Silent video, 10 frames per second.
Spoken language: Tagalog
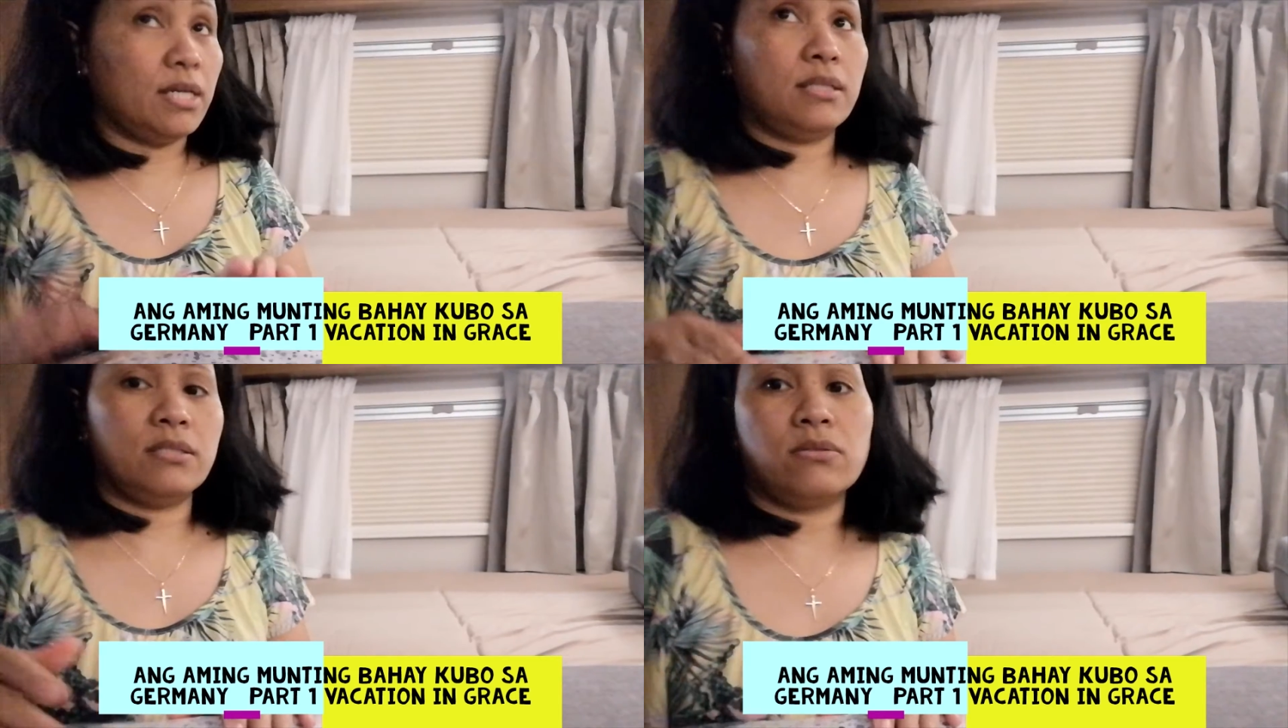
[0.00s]

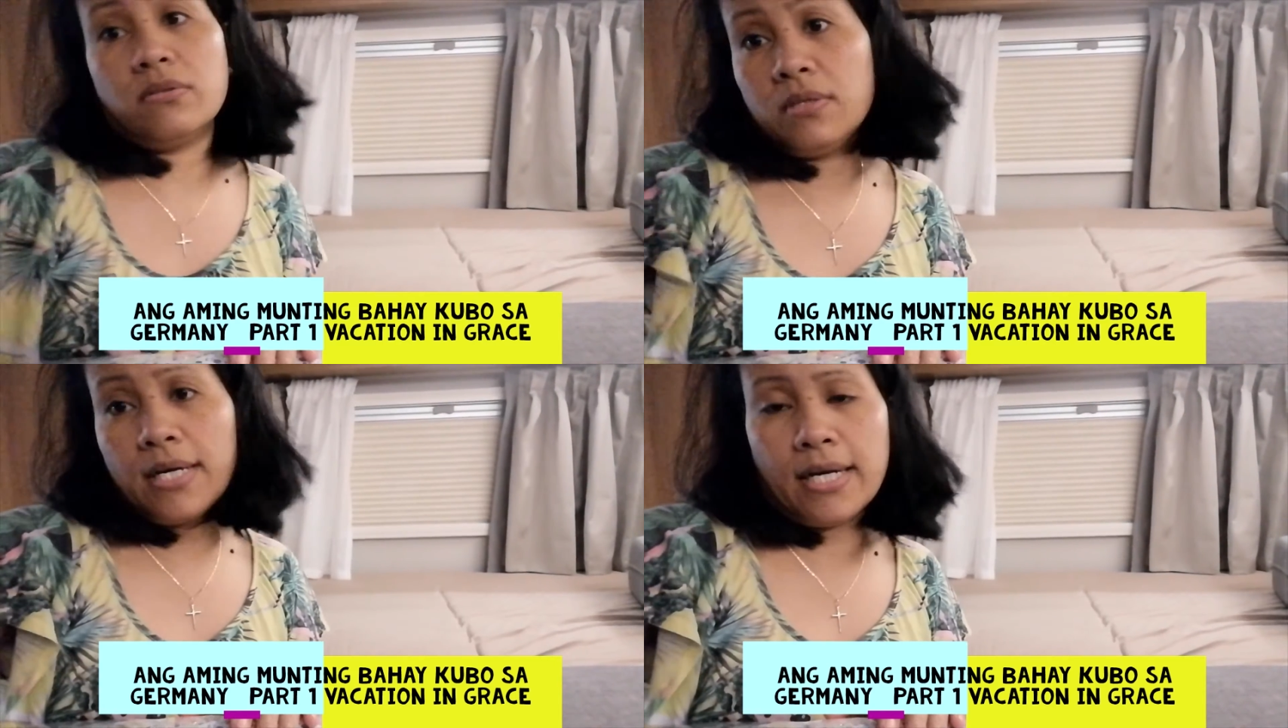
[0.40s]
So
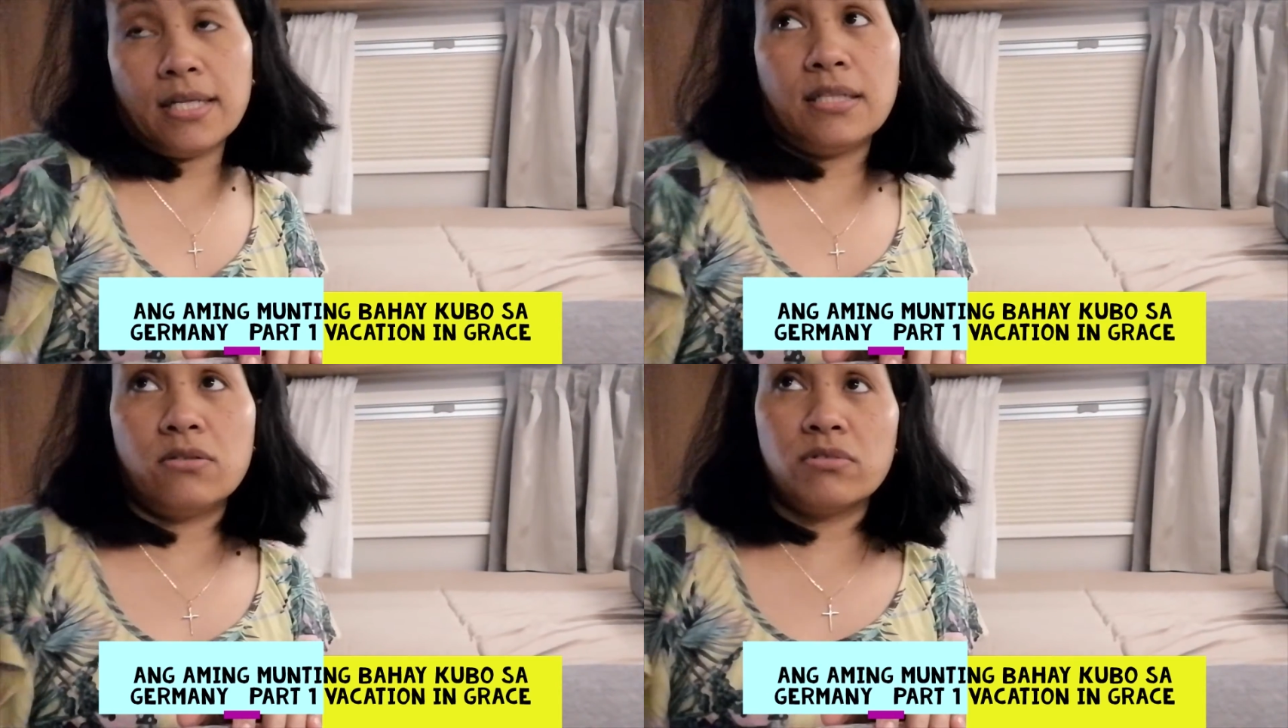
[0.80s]
lagay natin
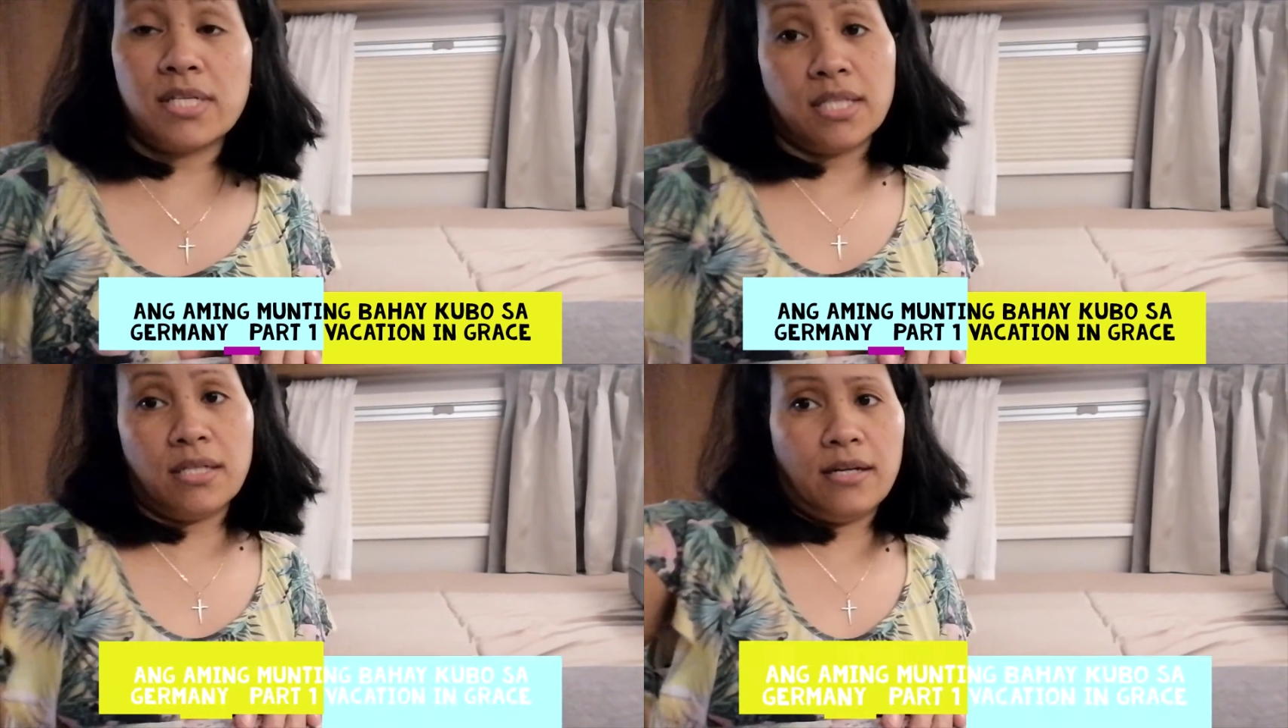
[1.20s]
kung saan
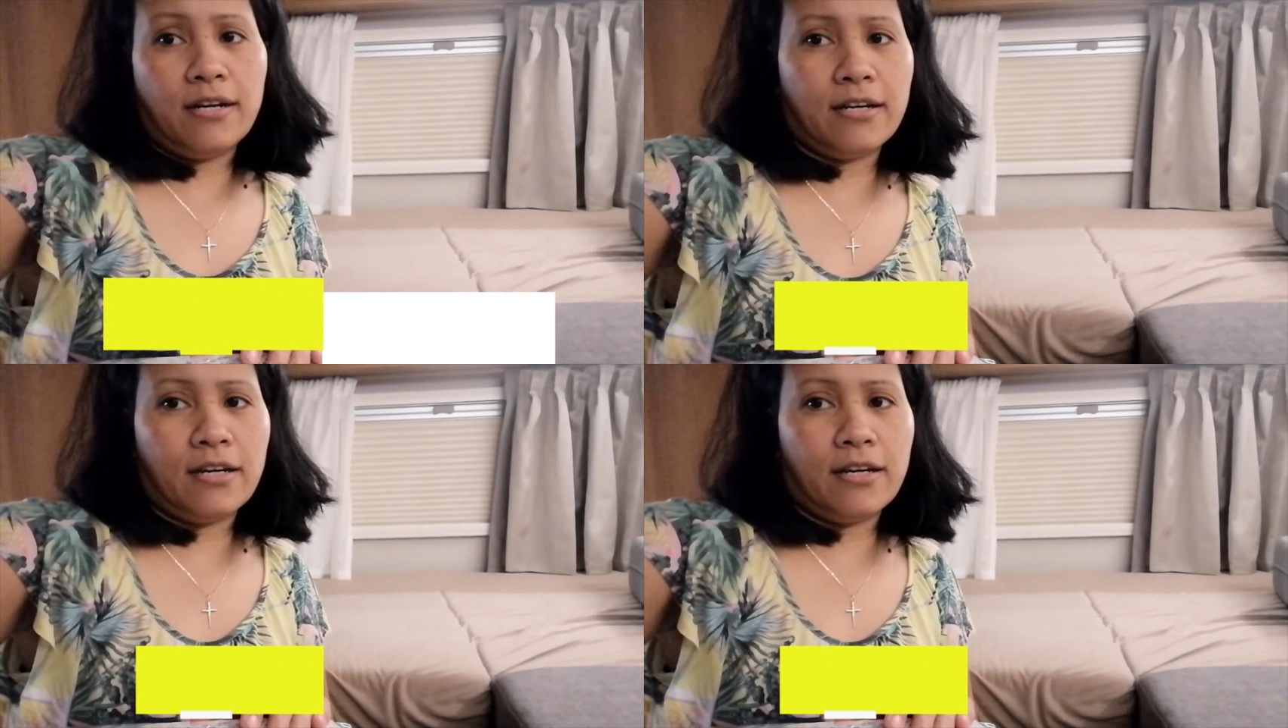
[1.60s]
pinilalagay.